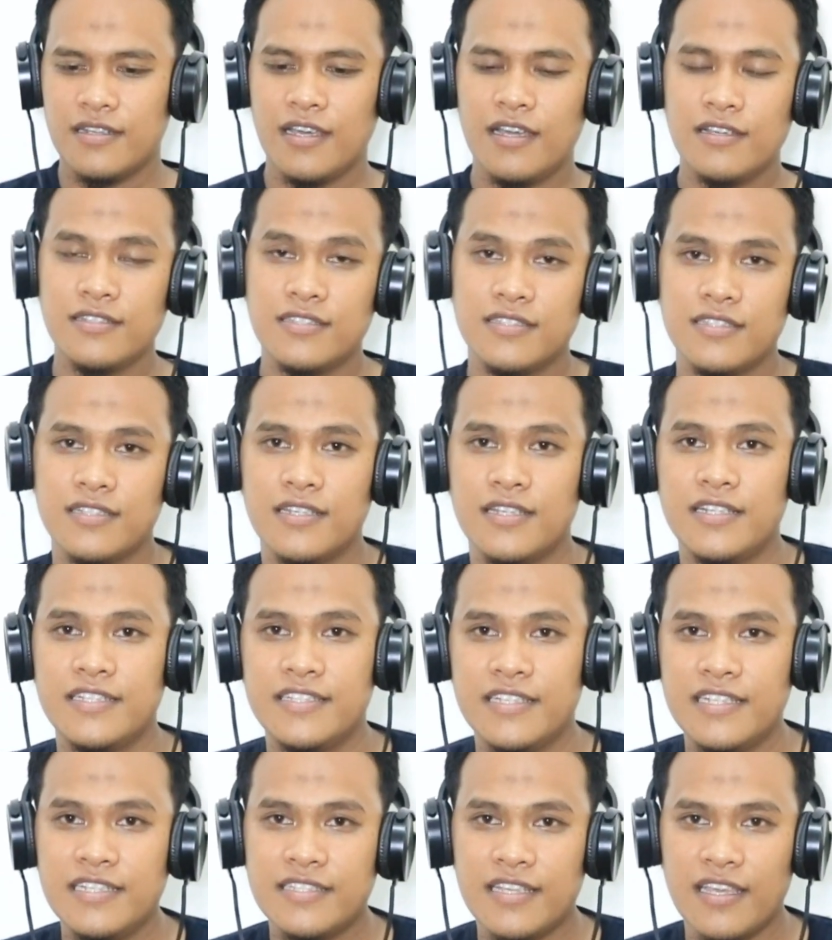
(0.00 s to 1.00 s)
Nah, eh, di
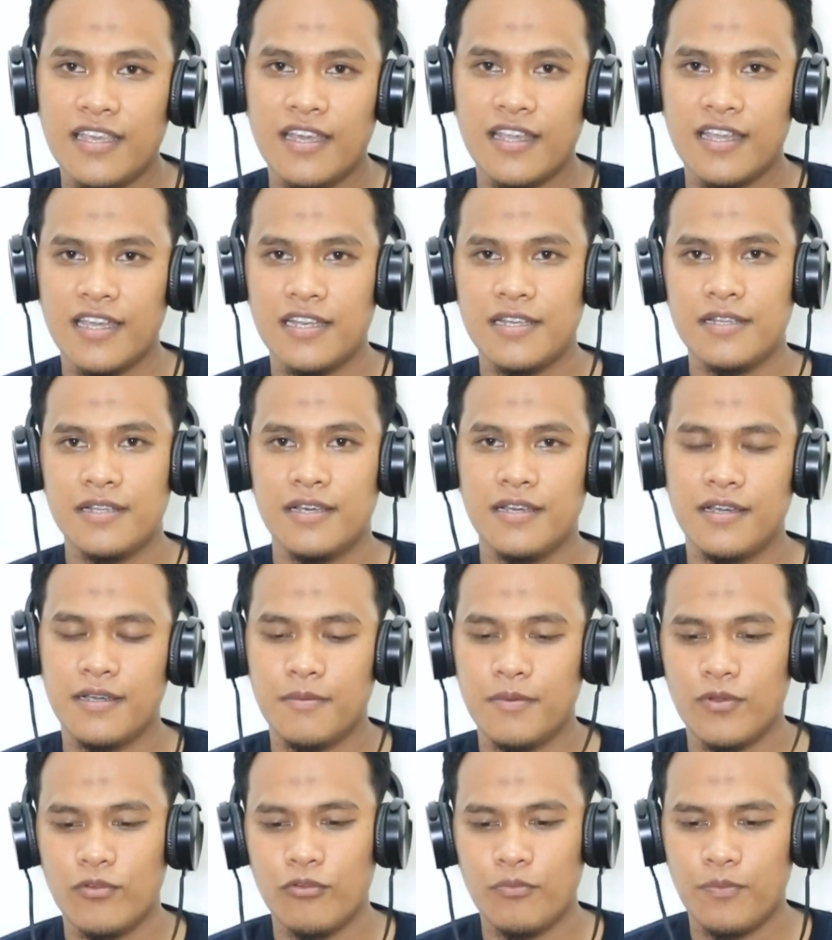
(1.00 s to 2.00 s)
sini saya akan
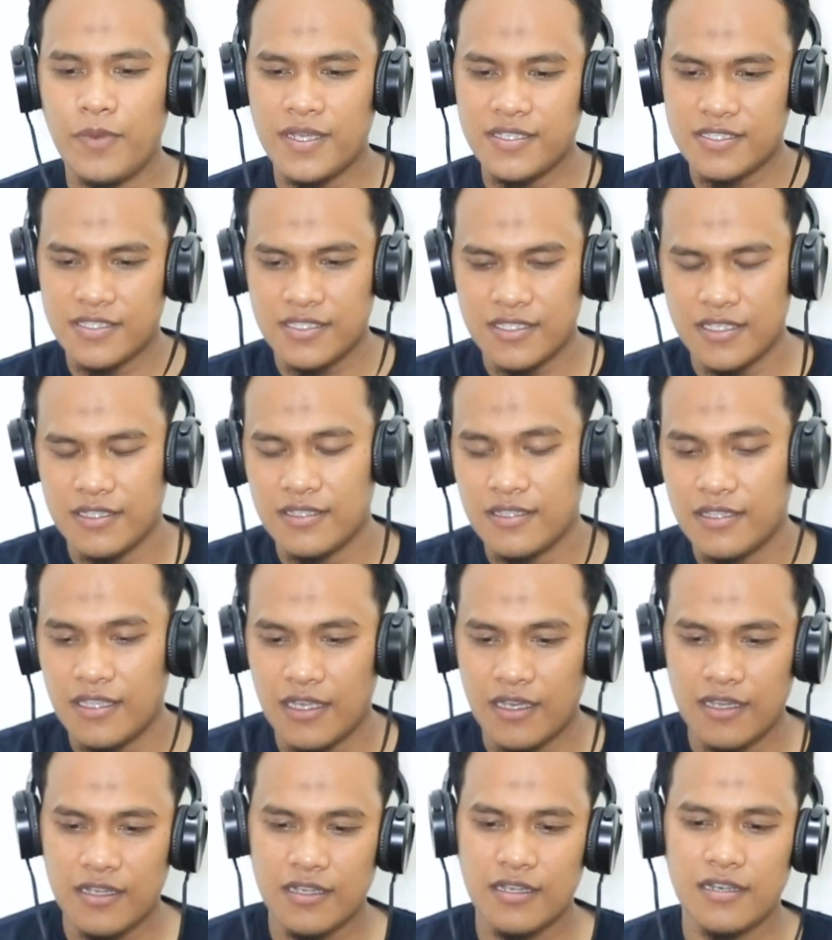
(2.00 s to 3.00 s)
uh, mengupas
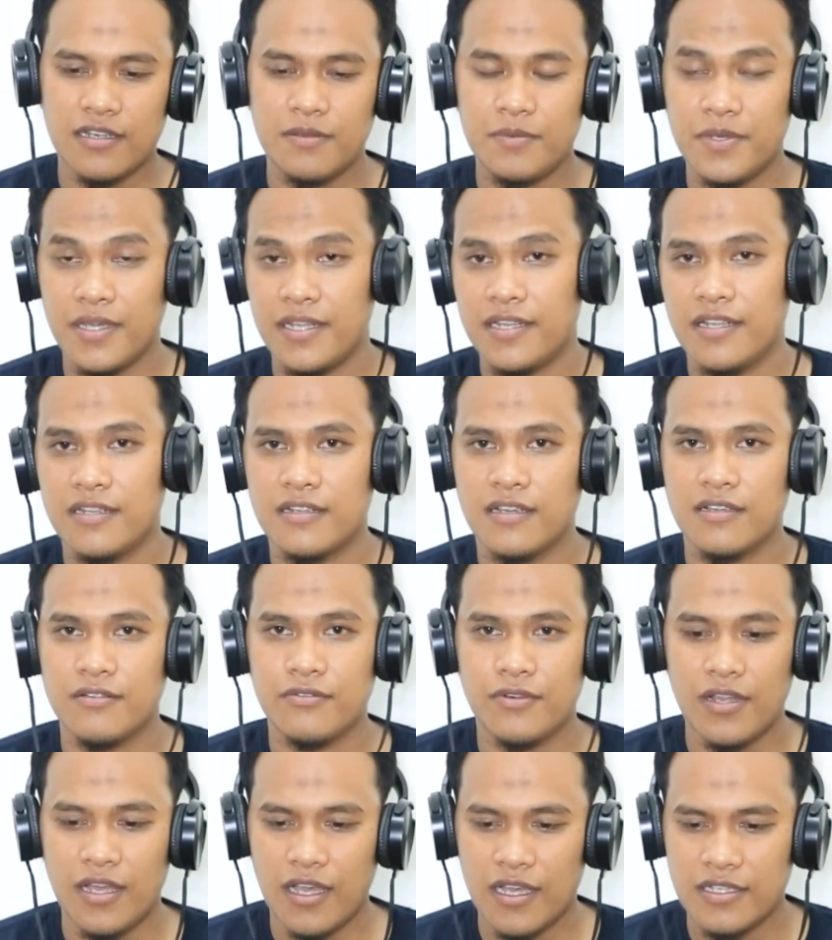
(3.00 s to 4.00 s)
tentang kelebihan dan
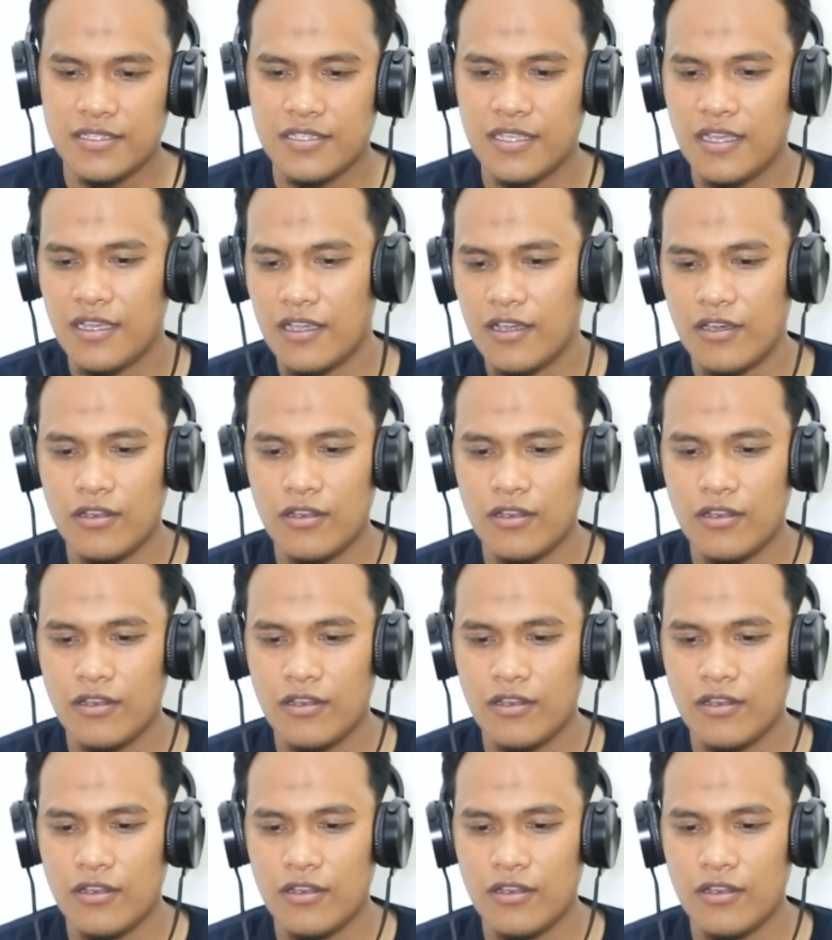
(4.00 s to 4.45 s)
kekurangannya.